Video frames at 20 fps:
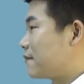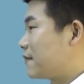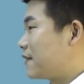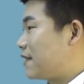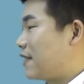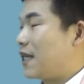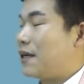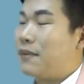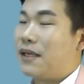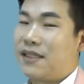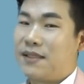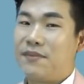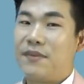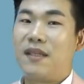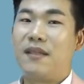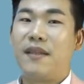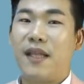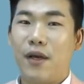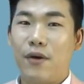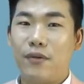제가
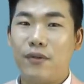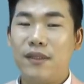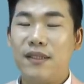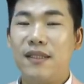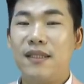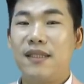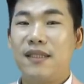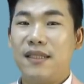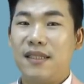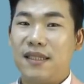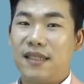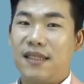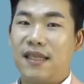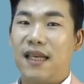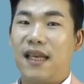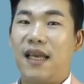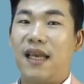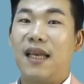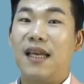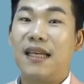말씀드린 내용은
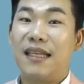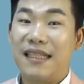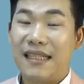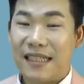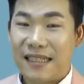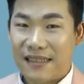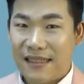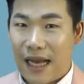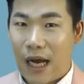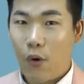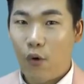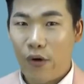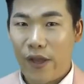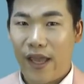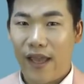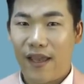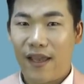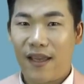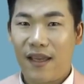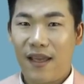제
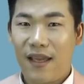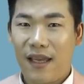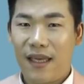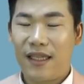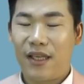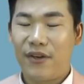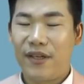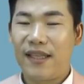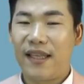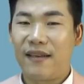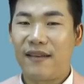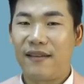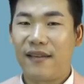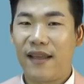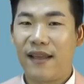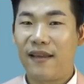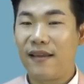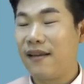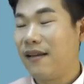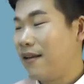4호에 해당이
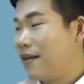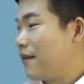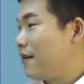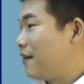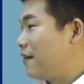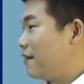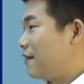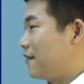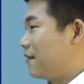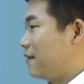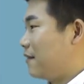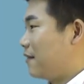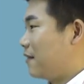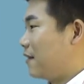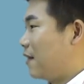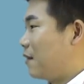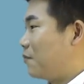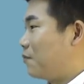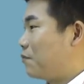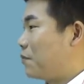되는데
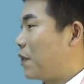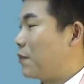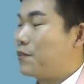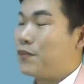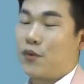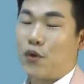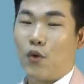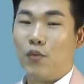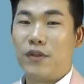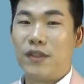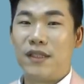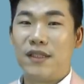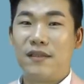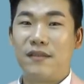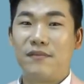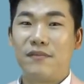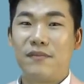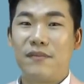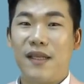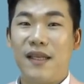어, 법 조문은
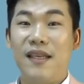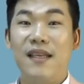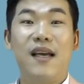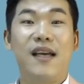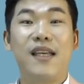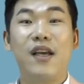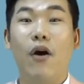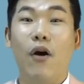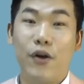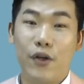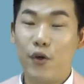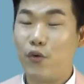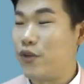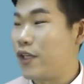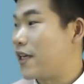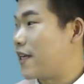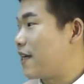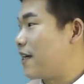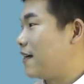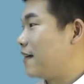이해하기
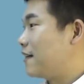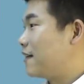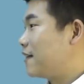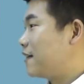어려우니까